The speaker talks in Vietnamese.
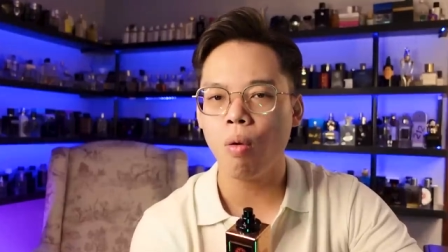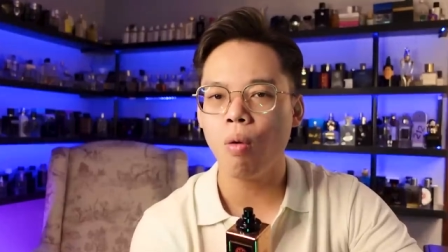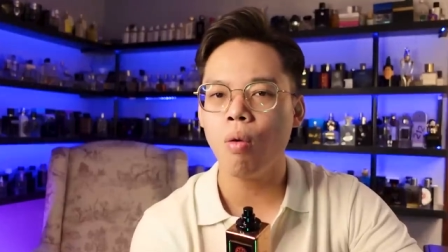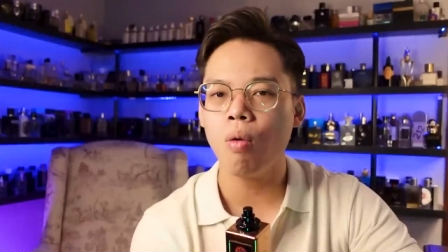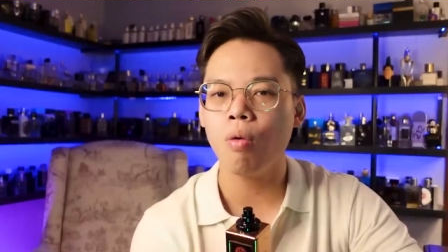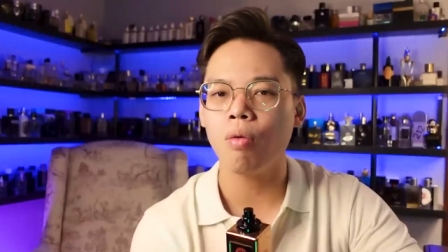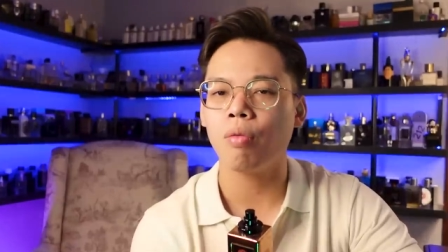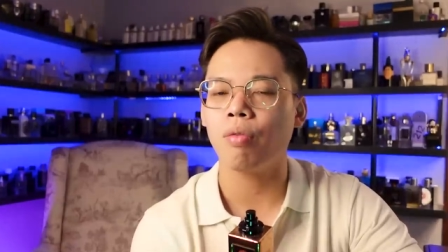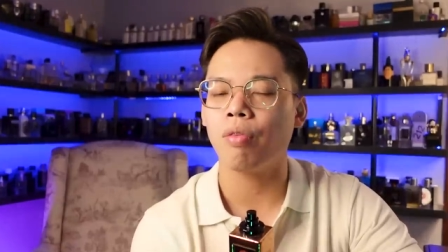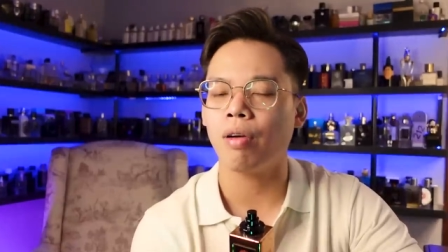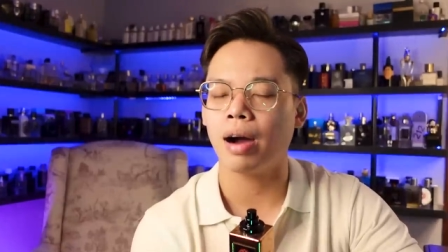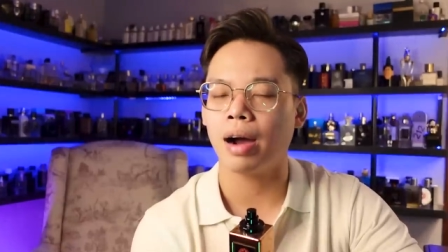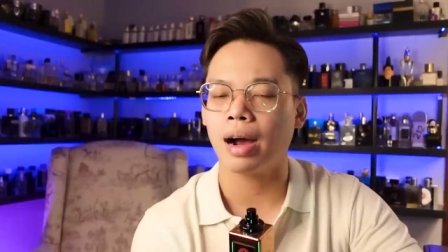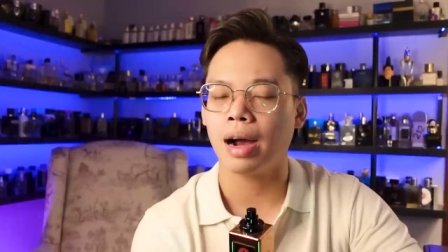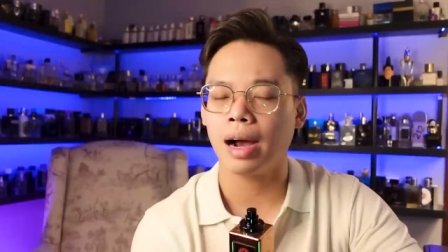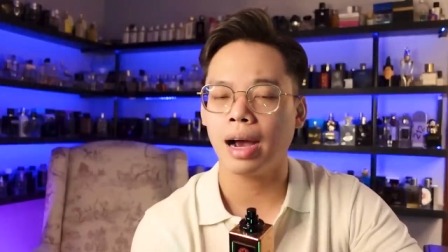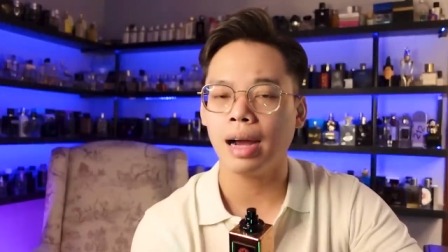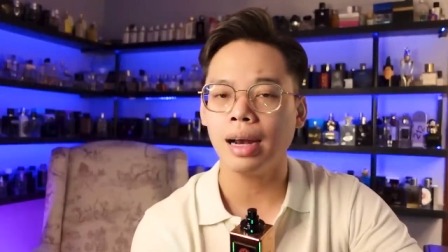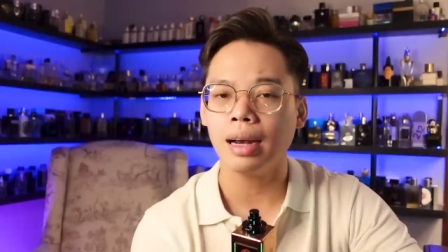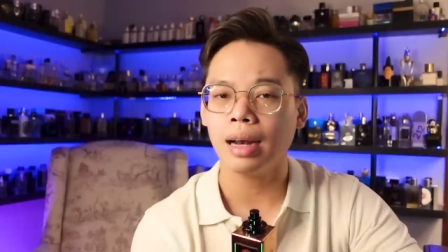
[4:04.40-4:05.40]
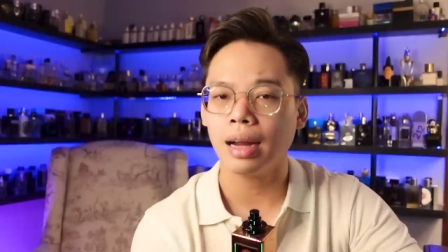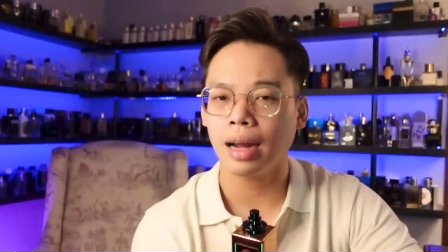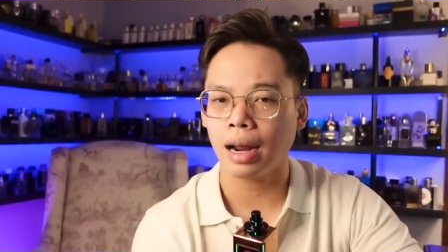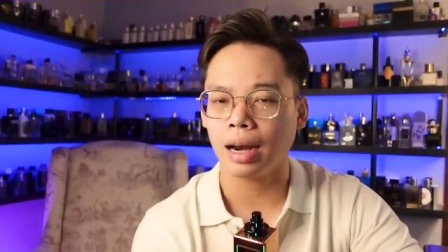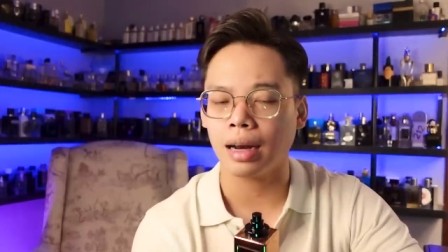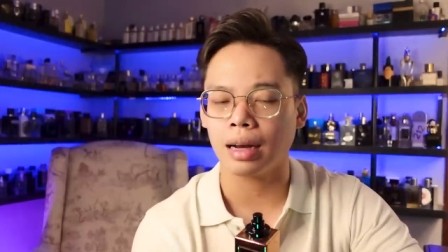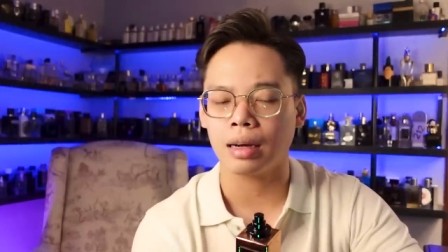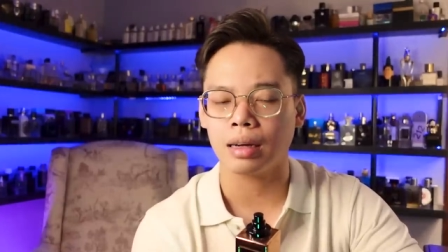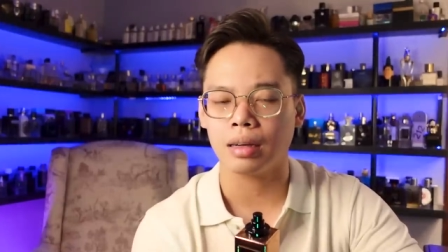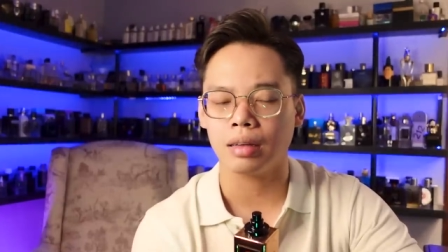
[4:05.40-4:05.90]
khô và gắt
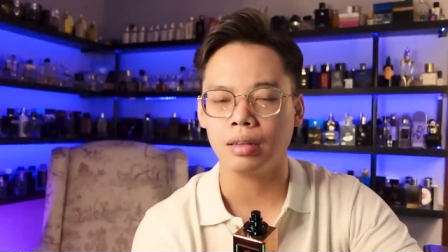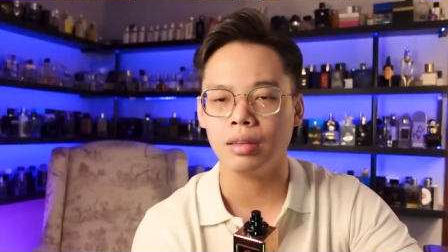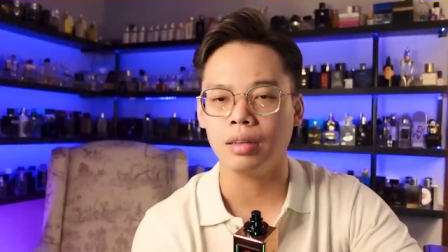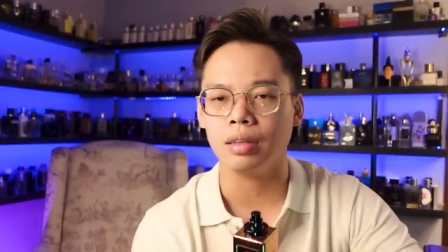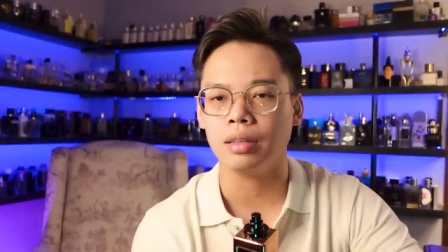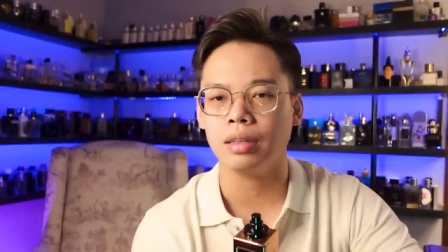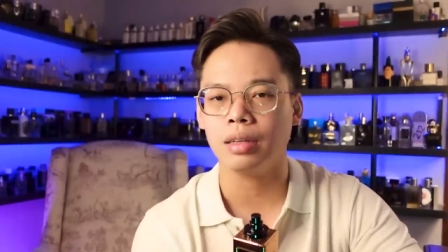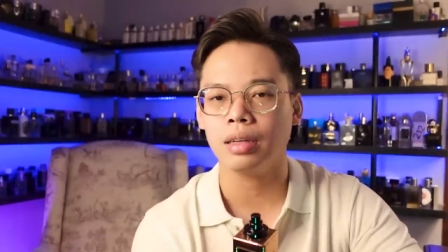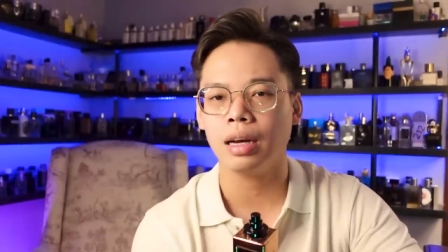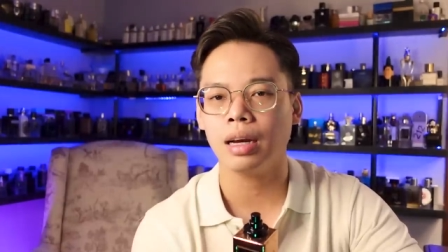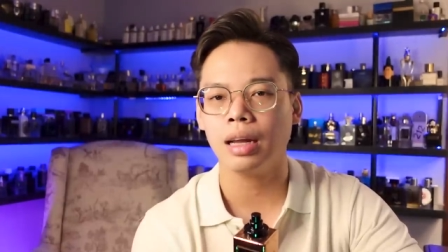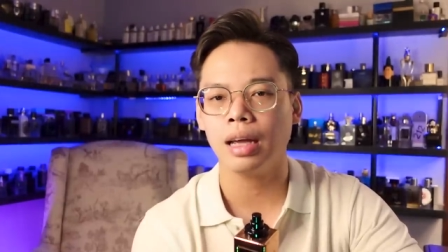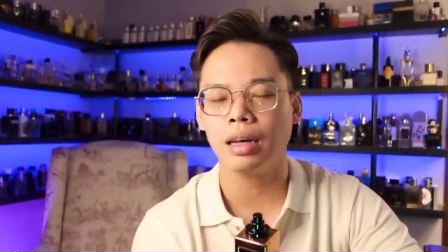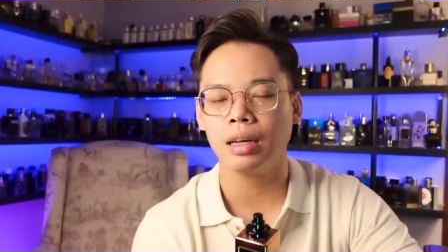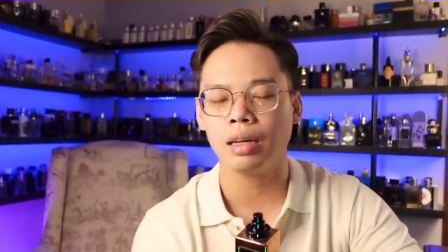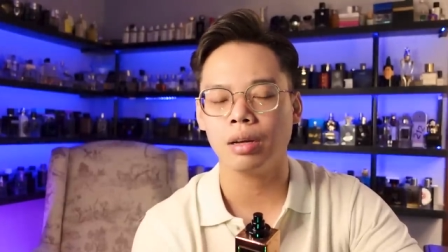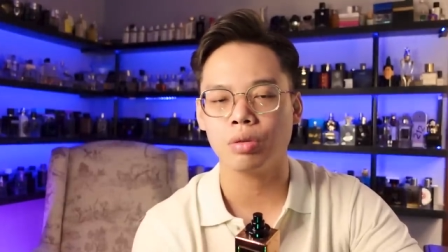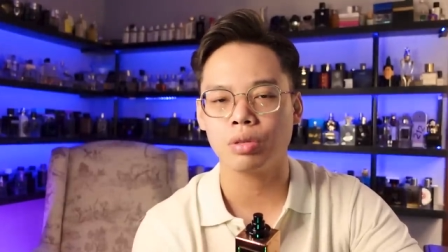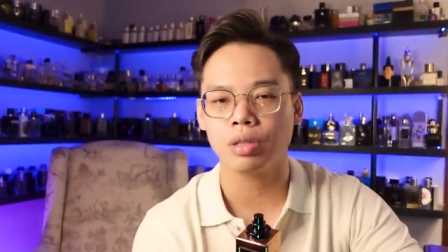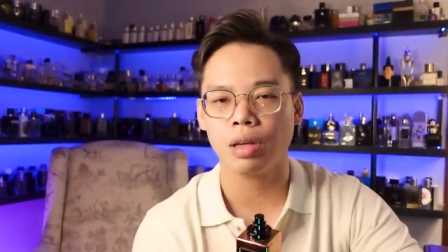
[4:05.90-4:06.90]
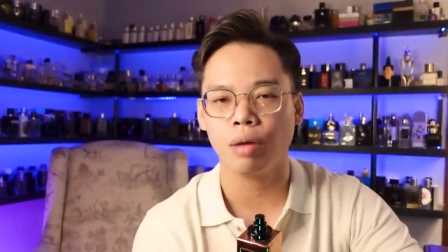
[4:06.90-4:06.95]
hẳn từ những cái nét kiểu